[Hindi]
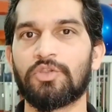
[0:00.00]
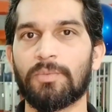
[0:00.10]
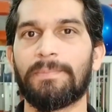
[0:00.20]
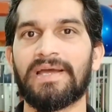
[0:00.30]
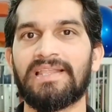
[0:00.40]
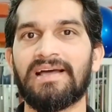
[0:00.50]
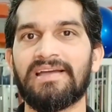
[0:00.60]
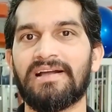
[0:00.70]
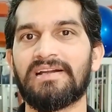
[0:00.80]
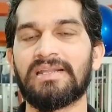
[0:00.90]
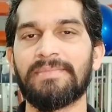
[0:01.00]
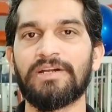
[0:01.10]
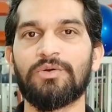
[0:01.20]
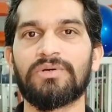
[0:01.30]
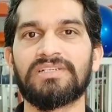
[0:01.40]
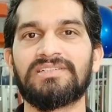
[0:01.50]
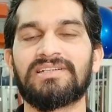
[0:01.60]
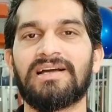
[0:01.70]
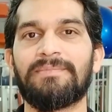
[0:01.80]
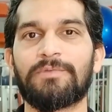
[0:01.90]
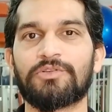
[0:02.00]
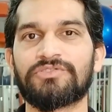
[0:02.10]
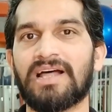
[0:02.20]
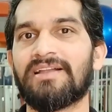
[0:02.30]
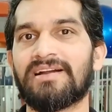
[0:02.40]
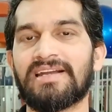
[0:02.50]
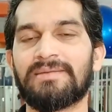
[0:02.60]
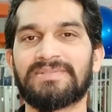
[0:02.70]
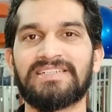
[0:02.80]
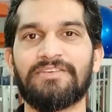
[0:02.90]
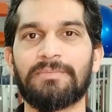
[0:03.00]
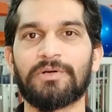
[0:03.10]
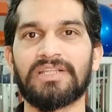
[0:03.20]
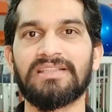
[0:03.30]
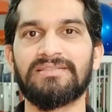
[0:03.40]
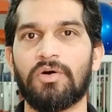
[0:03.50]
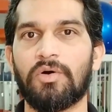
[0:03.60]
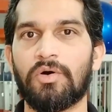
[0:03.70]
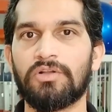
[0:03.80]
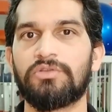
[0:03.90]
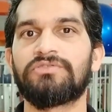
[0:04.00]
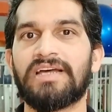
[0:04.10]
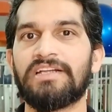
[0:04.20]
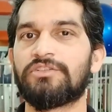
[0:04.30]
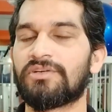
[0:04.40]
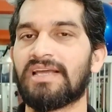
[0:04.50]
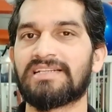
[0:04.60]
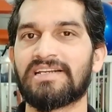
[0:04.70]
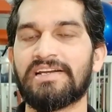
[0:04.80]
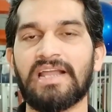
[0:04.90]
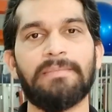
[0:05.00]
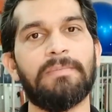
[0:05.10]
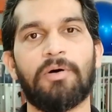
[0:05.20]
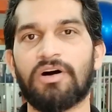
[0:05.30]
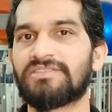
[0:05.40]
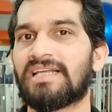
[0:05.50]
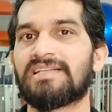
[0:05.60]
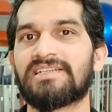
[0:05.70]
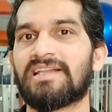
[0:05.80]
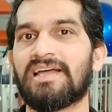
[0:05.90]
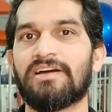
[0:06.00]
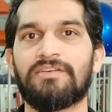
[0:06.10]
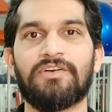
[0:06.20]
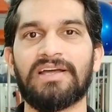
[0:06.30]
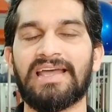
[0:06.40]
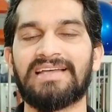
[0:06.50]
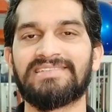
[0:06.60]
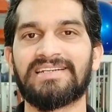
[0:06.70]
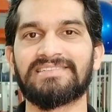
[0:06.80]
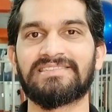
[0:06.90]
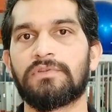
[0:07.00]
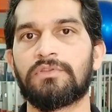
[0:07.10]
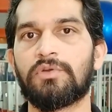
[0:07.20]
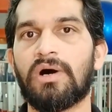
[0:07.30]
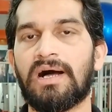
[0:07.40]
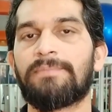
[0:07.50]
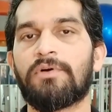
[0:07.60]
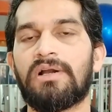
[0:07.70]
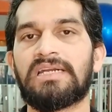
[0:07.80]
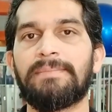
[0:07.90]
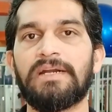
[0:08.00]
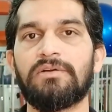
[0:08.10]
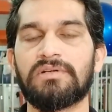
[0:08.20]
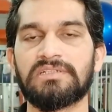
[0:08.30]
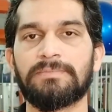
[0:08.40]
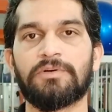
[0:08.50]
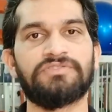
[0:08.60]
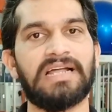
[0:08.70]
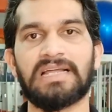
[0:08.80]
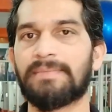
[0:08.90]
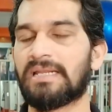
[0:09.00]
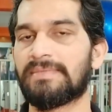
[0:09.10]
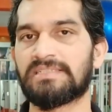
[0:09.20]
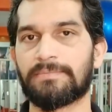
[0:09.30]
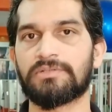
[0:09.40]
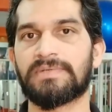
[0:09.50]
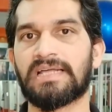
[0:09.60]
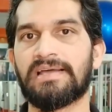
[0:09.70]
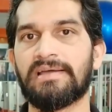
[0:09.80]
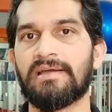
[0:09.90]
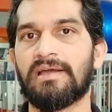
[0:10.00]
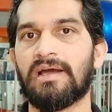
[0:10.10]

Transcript: तो पहला है अल्टीमेट न्यूट्रिशन का प्रोफ्टार 100 परसेंट वे प्रोटीन और दूसरा है जो कि आजकल इंडिया में बहुत ज़्यादा चल रहा है और वो है एज इट इज़ तो आपको अल्टीमेट न्यूट्रिशन प्रोफ्टार के बारे में सब कुछ पता है